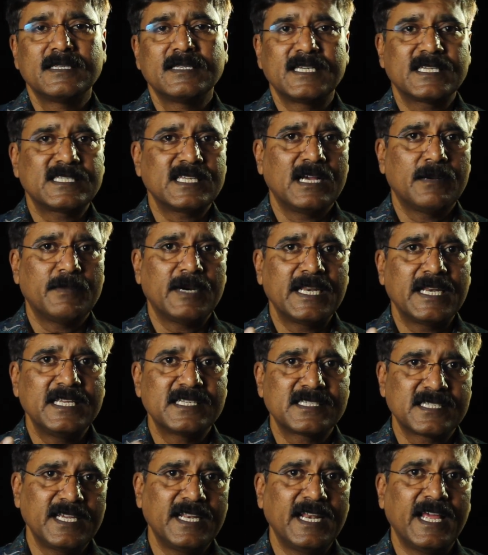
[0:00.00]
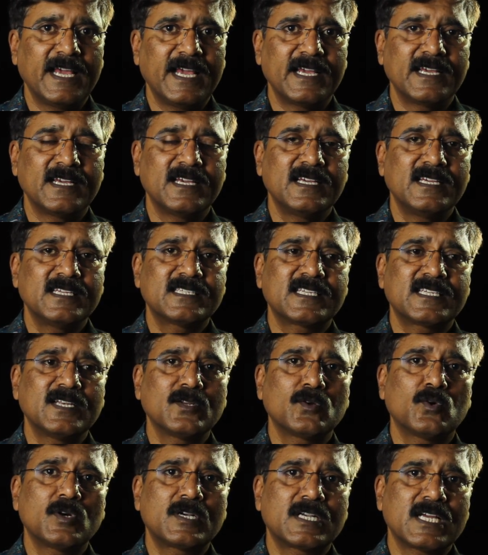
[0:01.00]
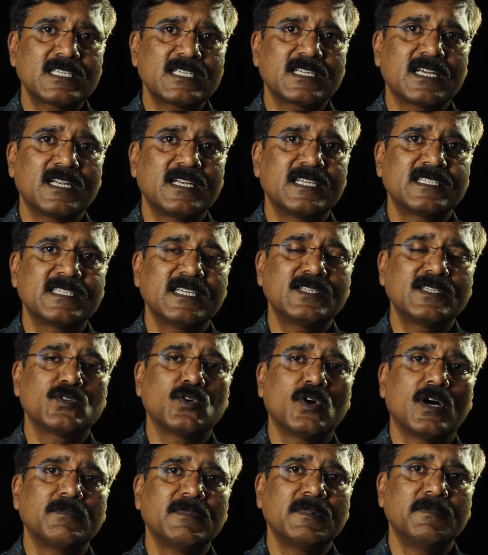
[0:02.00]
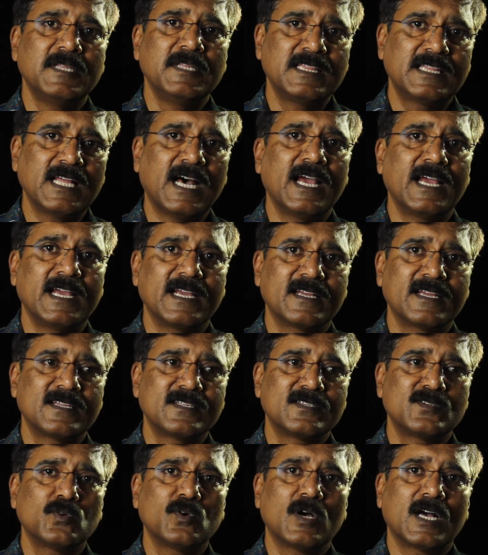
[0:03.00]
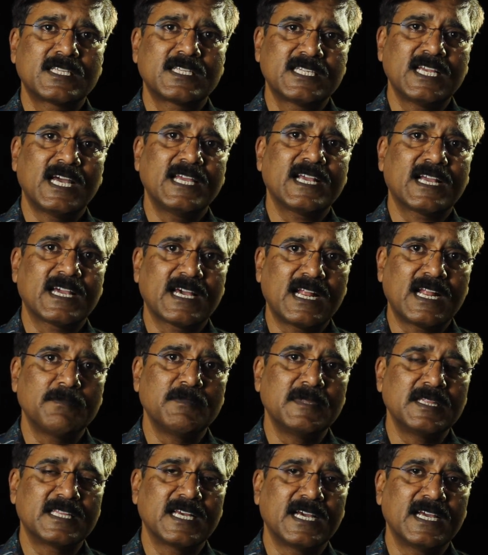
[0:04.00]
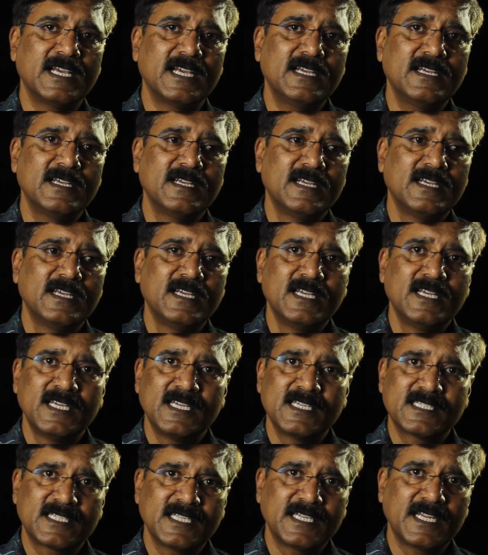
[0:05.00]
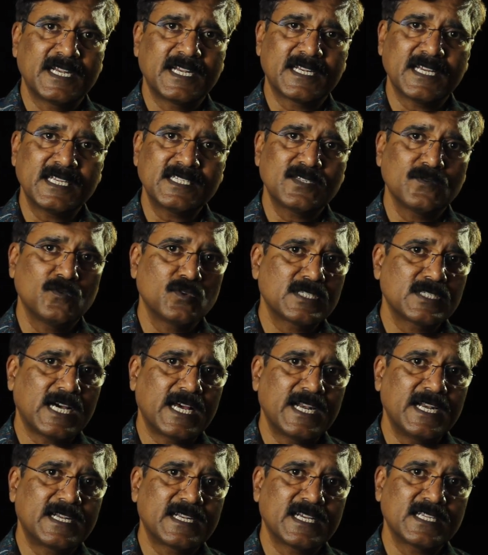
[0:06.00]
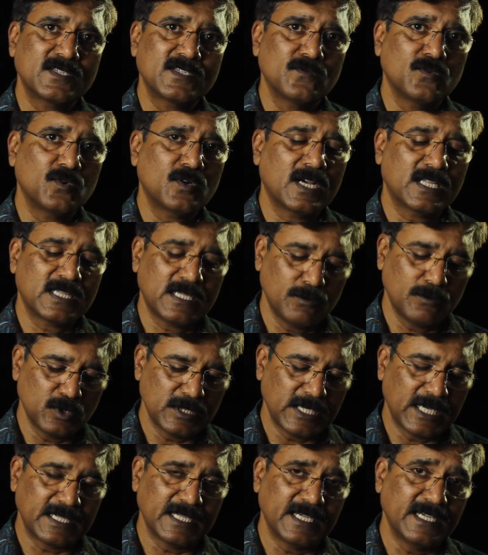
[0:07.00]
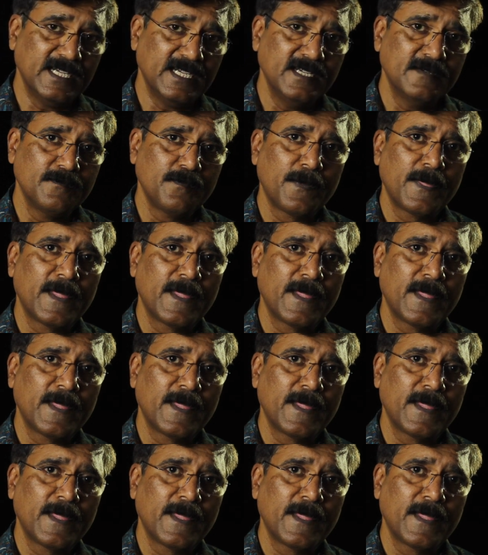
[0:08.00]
जैसे हमारी स्किन है स्किन को टच करने से जो हमें मिलता है जो अच्छा या ख़राब मिलता है स्किन के टच वो सारे टच वो ख़त्म हो जाते हैं